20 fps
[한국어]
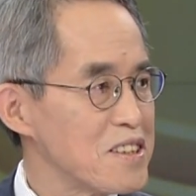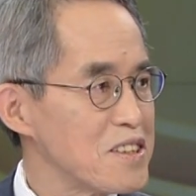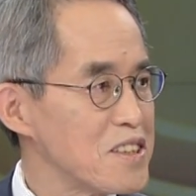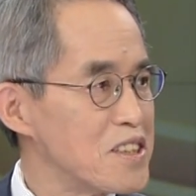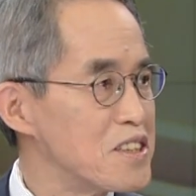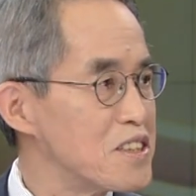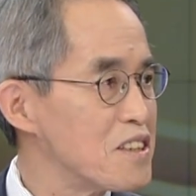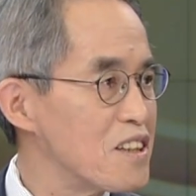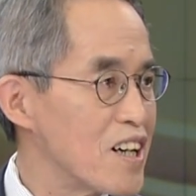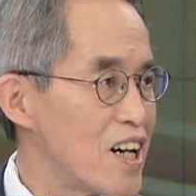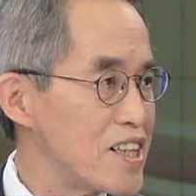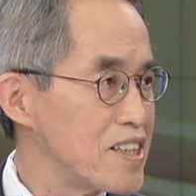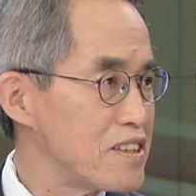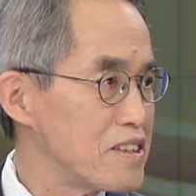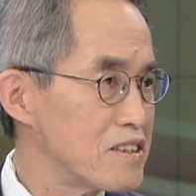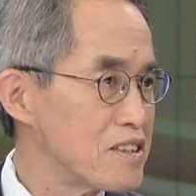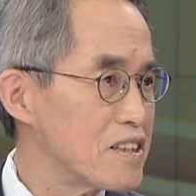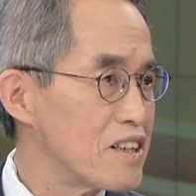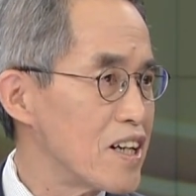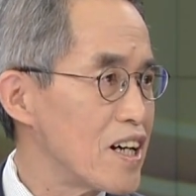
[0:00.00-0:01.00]
근거가
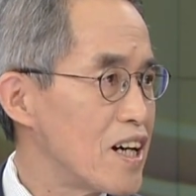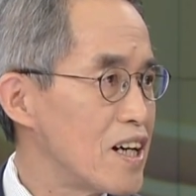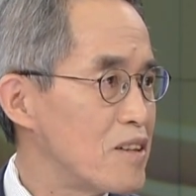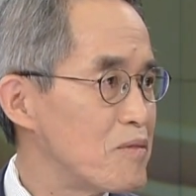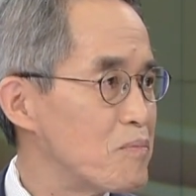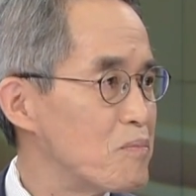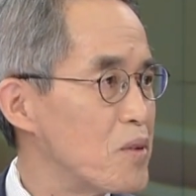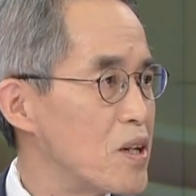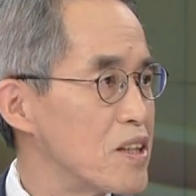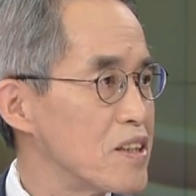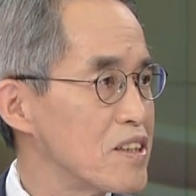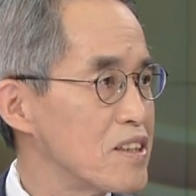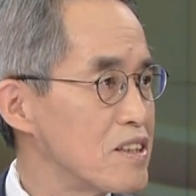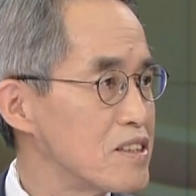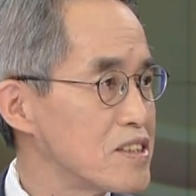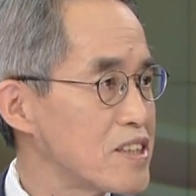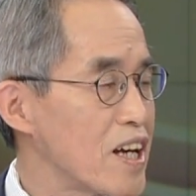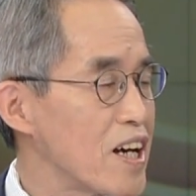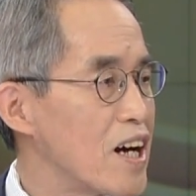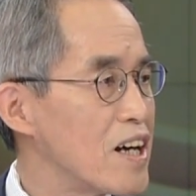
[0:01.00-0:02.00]
있는 거야. 뭐
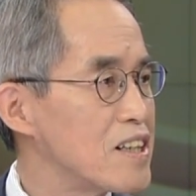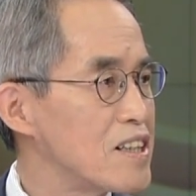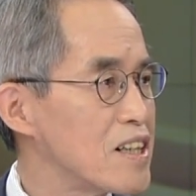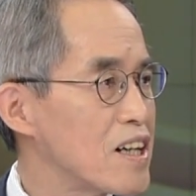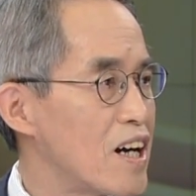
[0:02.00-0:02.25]
이런 생각을